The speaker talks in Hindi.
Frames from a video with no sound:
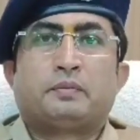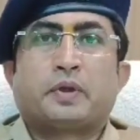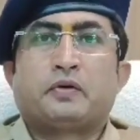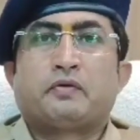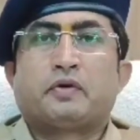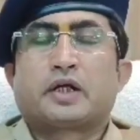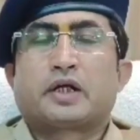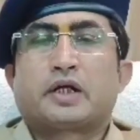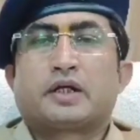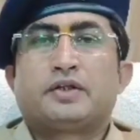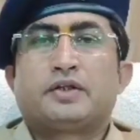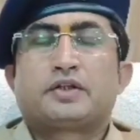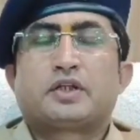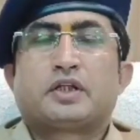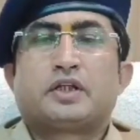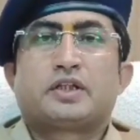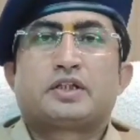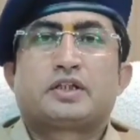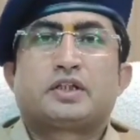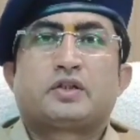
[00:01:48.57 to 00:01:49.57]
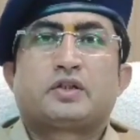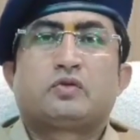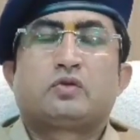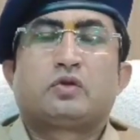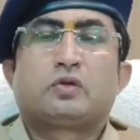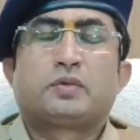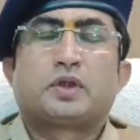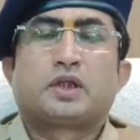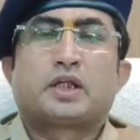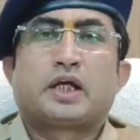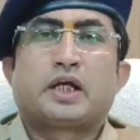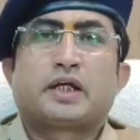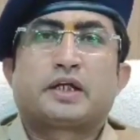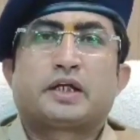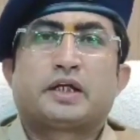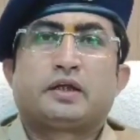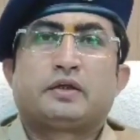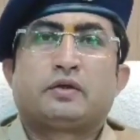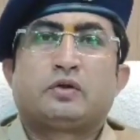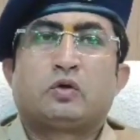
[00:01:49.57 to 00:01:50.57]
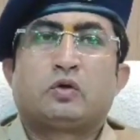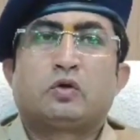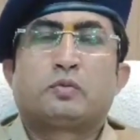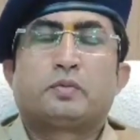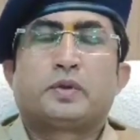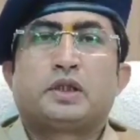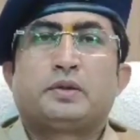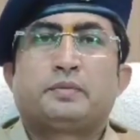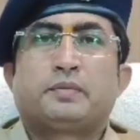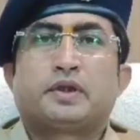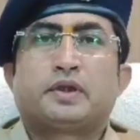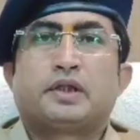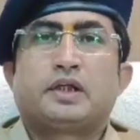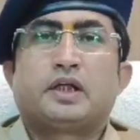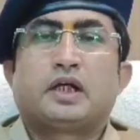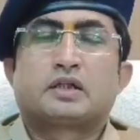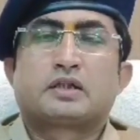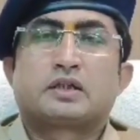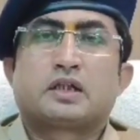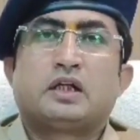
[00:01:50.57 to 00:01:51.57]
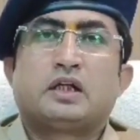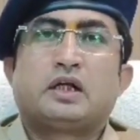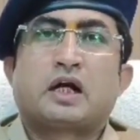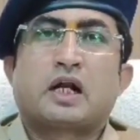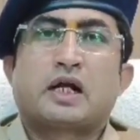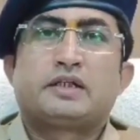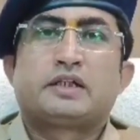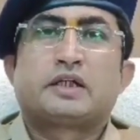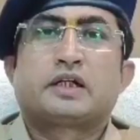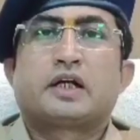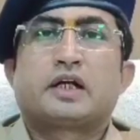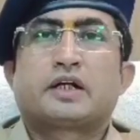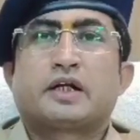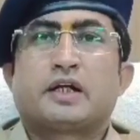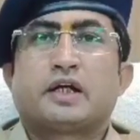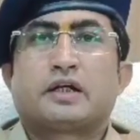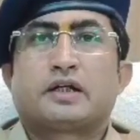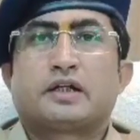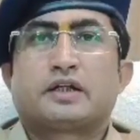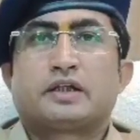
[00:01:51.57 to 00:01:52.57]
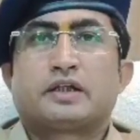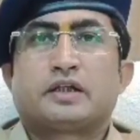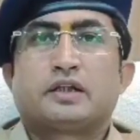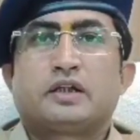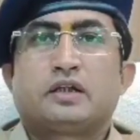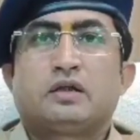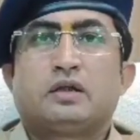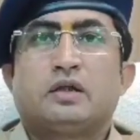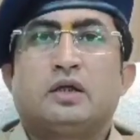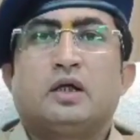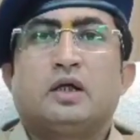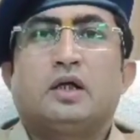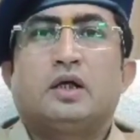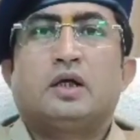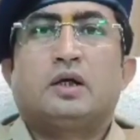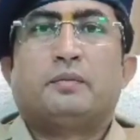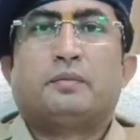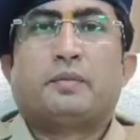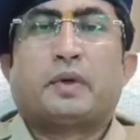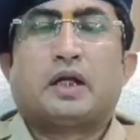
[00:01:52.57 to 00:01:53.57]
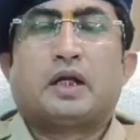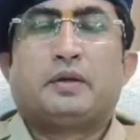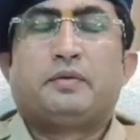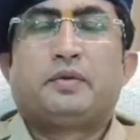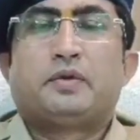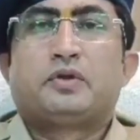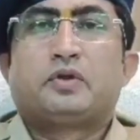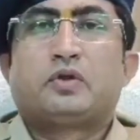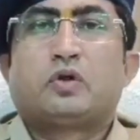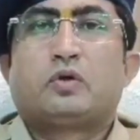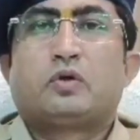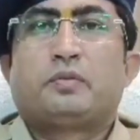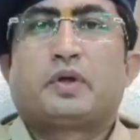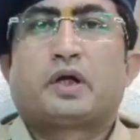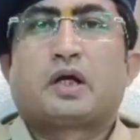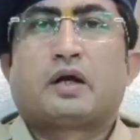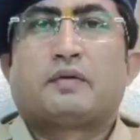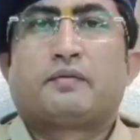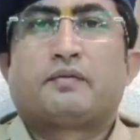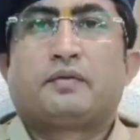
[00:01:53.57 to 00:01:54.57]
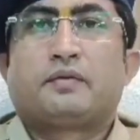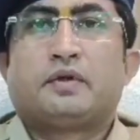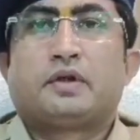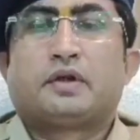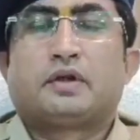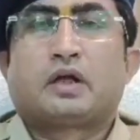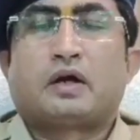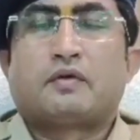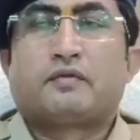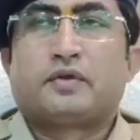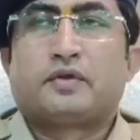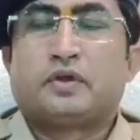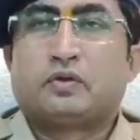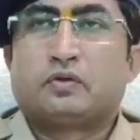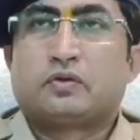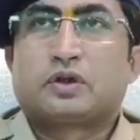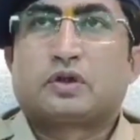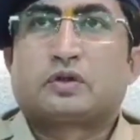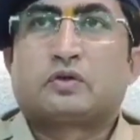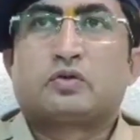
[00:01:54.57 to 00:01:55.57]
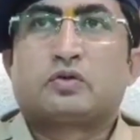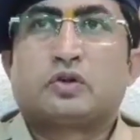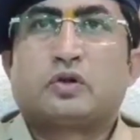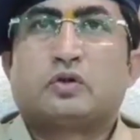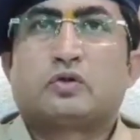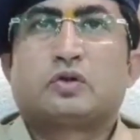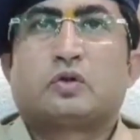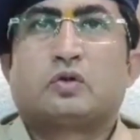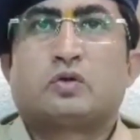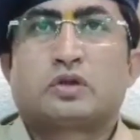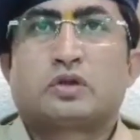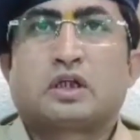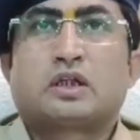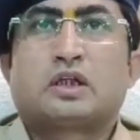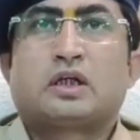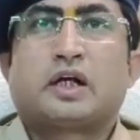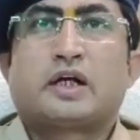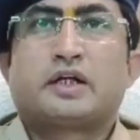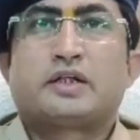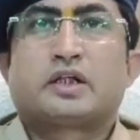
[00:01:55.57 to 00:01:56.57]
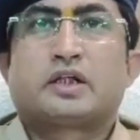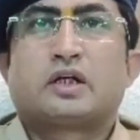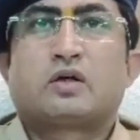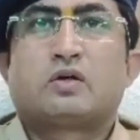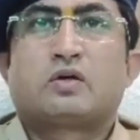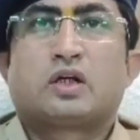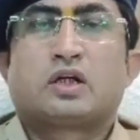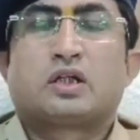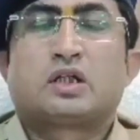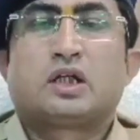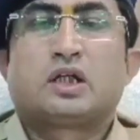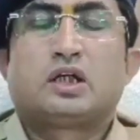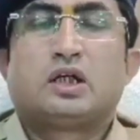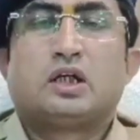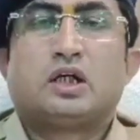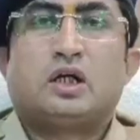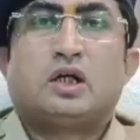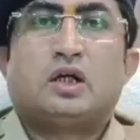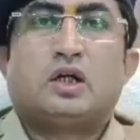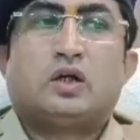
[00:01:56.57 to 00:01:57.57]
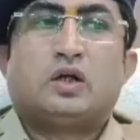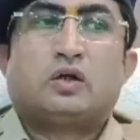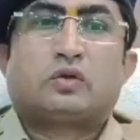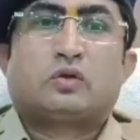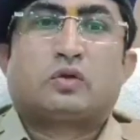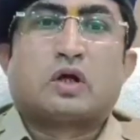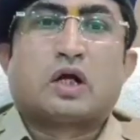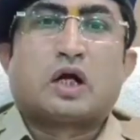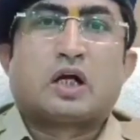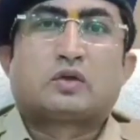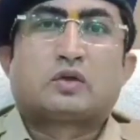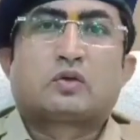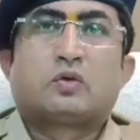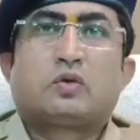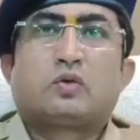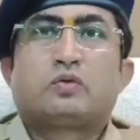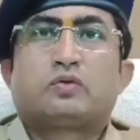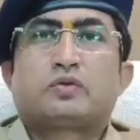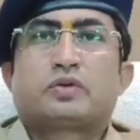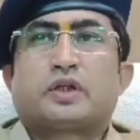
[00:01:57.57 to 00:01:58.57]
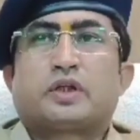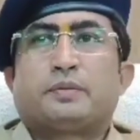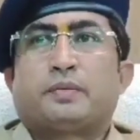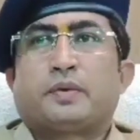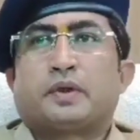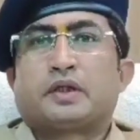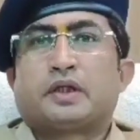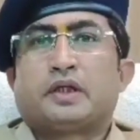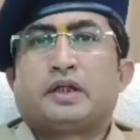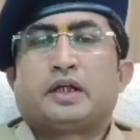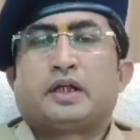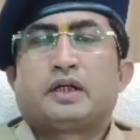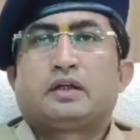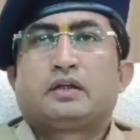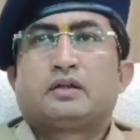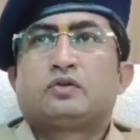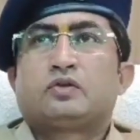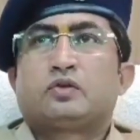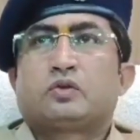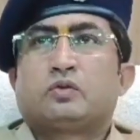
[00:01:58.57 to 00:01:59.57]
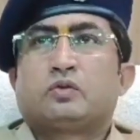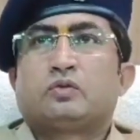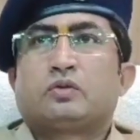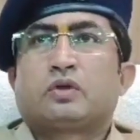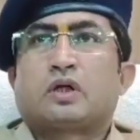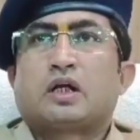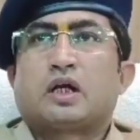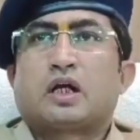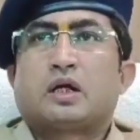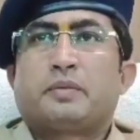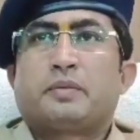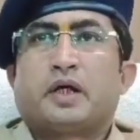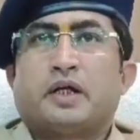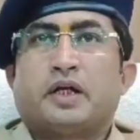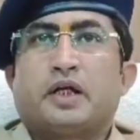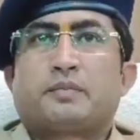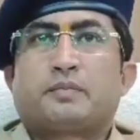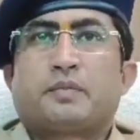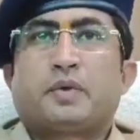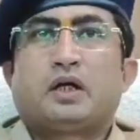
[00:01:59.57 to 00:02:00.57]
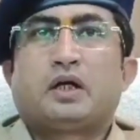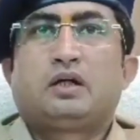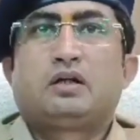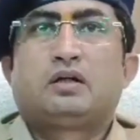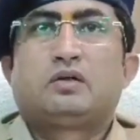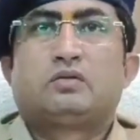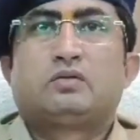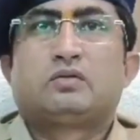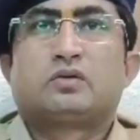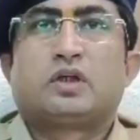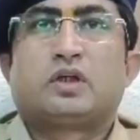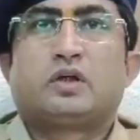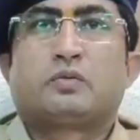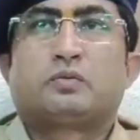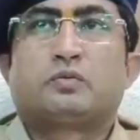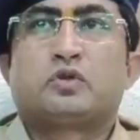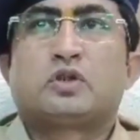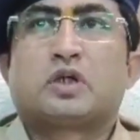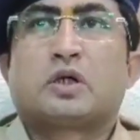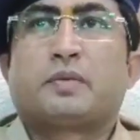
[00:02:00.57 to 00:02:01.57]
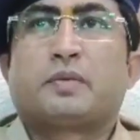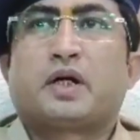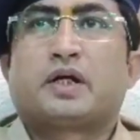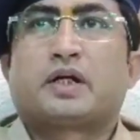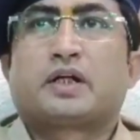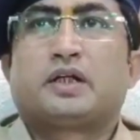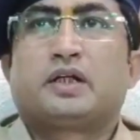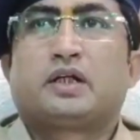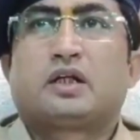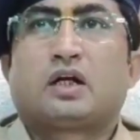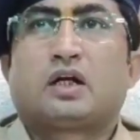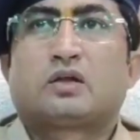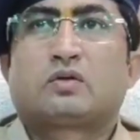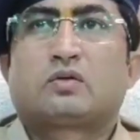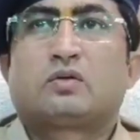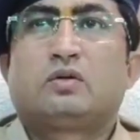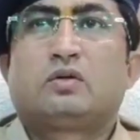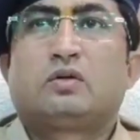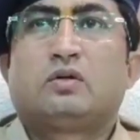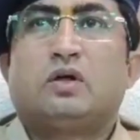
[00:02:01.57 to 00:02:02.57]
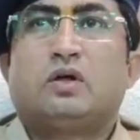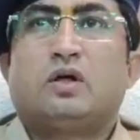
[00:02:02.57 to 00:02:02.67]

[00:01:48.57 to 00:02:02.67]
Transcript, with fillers: परिवार के अन्य सदस्य थे उन्होंने बताया कि दोनों पति पत्नी अक्सर लड़ाई झगड़ा किया करते थे पहले भी उन दिनों में काफ़ी काफ़ी दिनों से कुछ दिनों से और ज़्यादा लड़ाई झगड़ा हो रहा था तो रात को उसके पति ने जो उनका नाम है अनेक पाल उसने पूजा पाठ की रात को